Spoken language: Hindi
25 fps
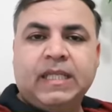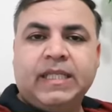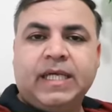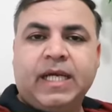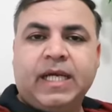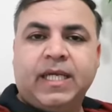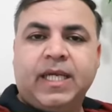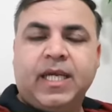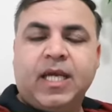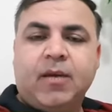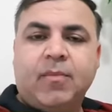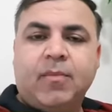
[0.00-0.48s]

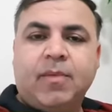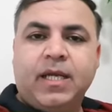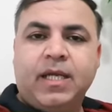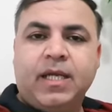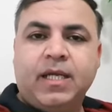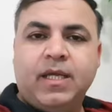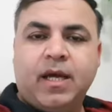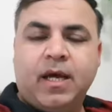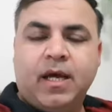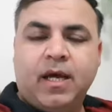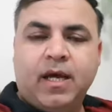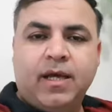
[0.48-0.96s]
ताकि
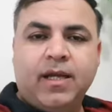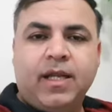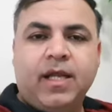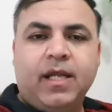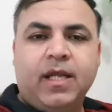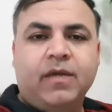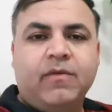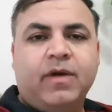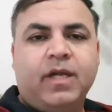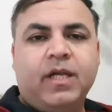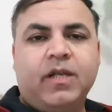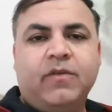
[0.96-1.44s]
हमारी हर
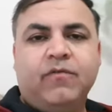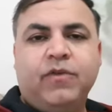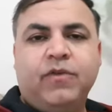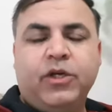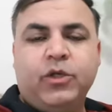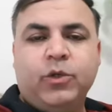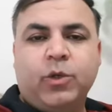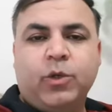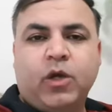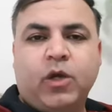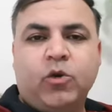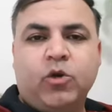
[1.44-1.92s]
आने वाली
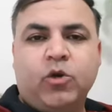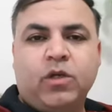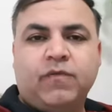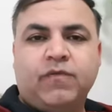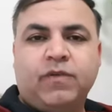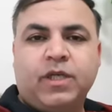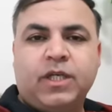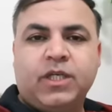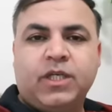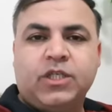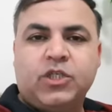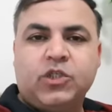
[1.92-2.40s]
वीडियो का
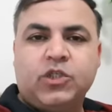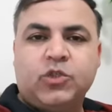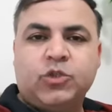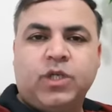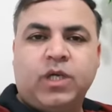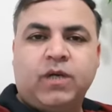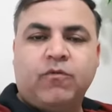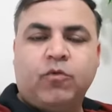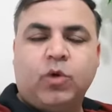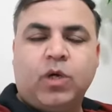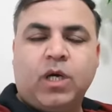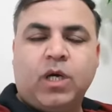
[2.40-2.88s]
नोटिफिकेशन जो
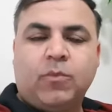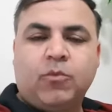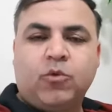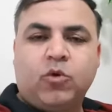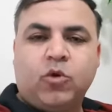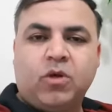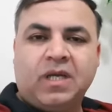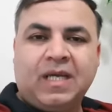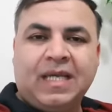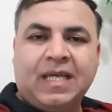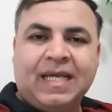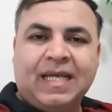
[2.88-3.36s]
है वो
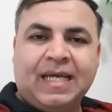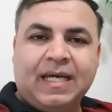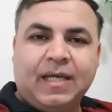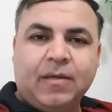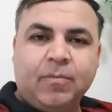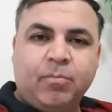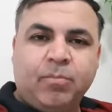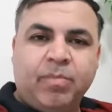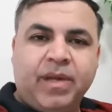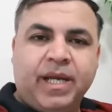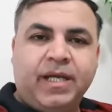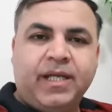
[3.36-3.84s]
आपको घर
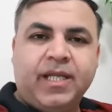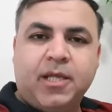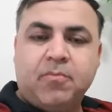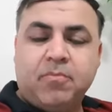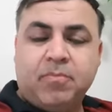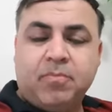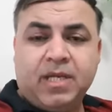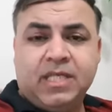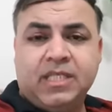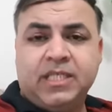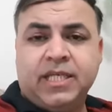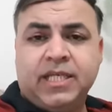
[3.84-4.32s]
बैठे
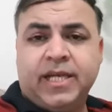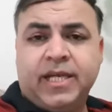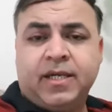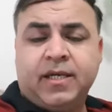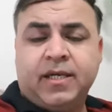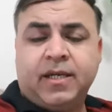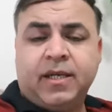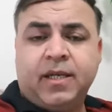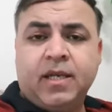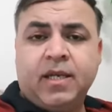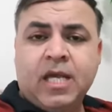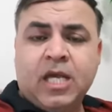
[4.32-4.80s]
मिल जाया
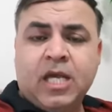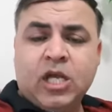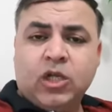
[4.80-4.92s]
करे